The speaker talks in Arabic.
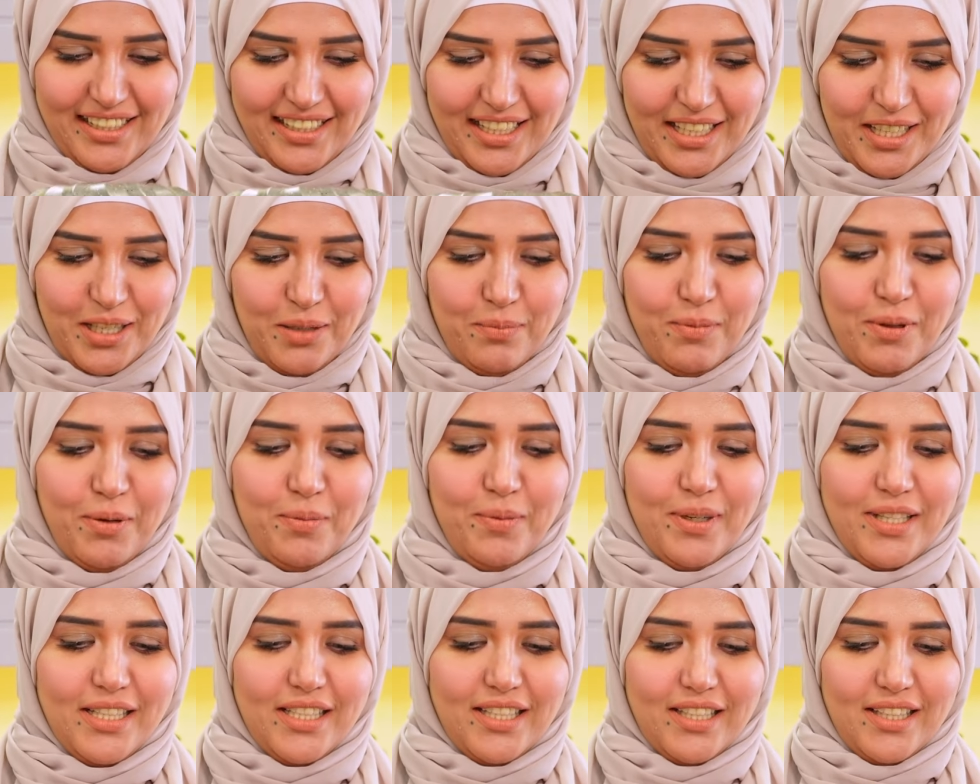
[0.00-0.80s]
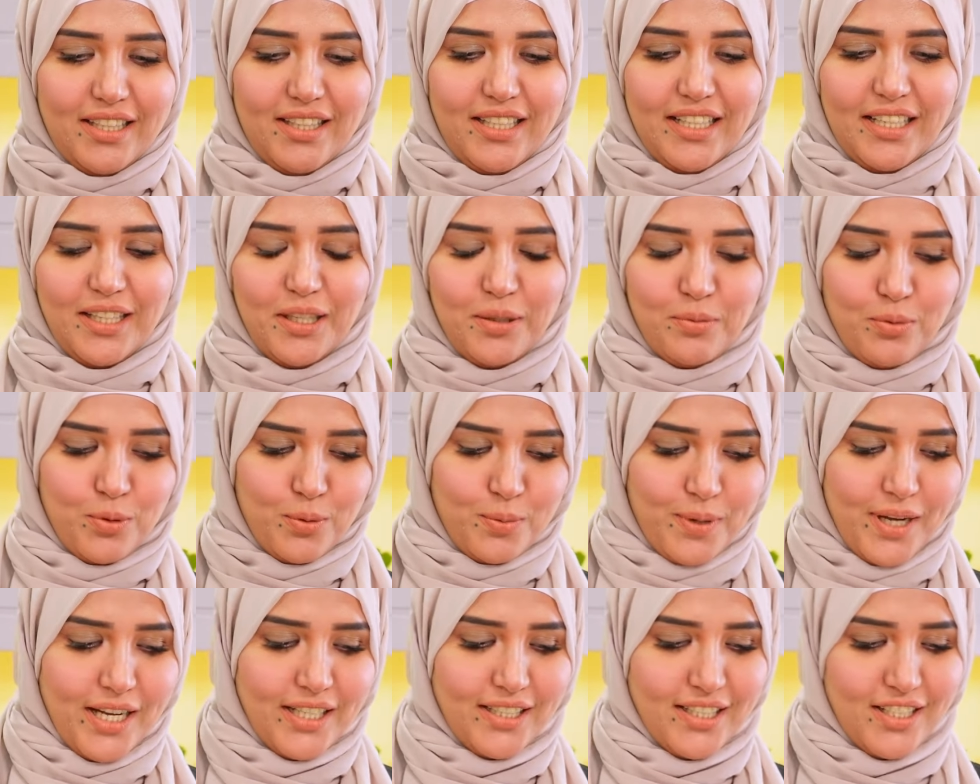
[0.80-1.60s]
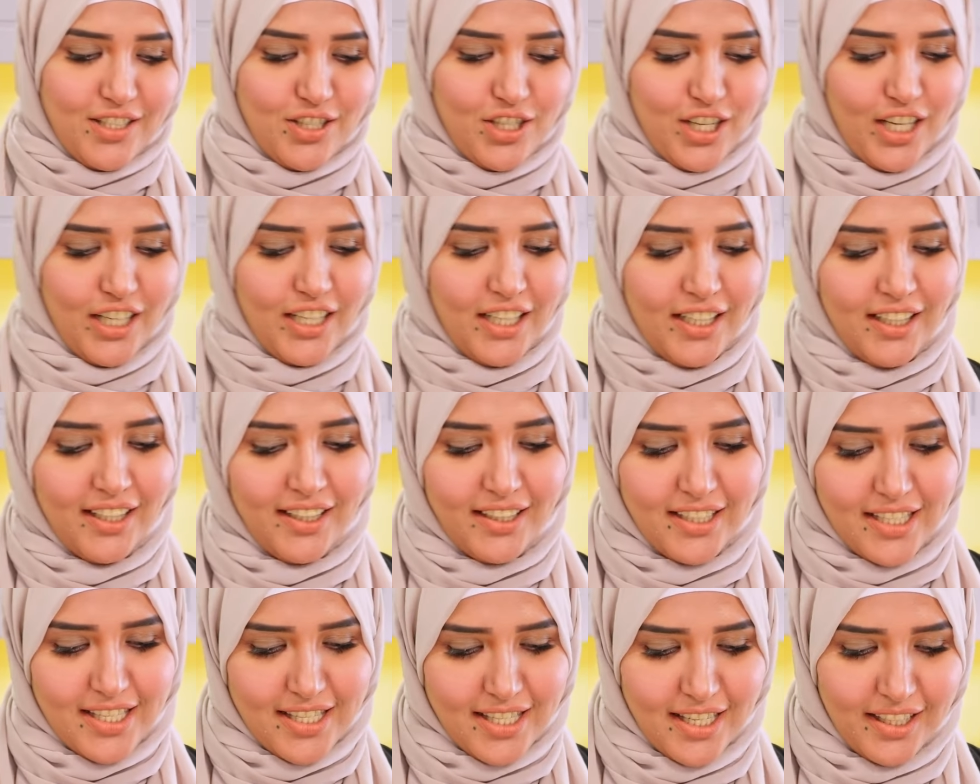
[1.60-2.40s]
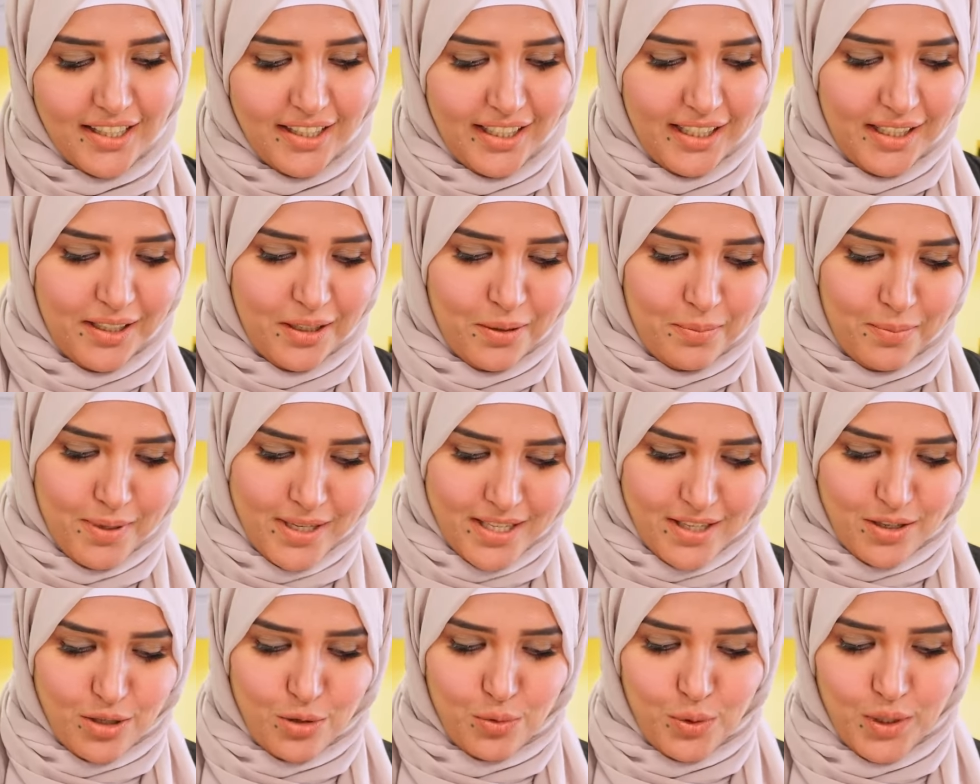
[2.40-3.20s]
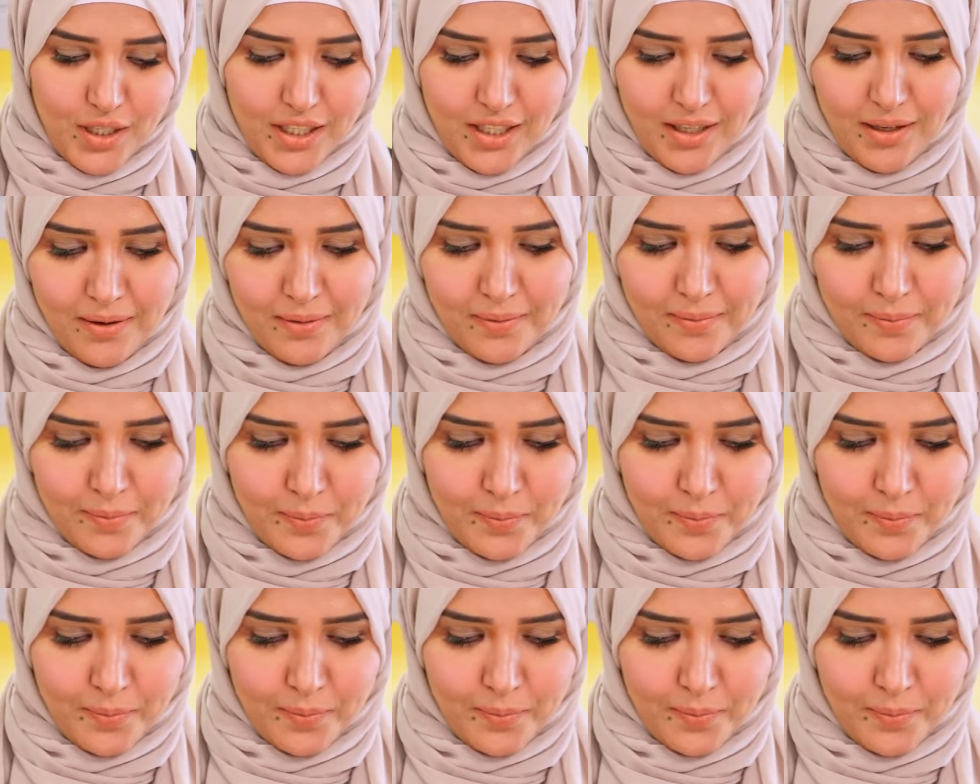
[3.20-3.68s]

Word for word: طيب لما نقلبه بهذا الشكل نستنى عليه بس شويه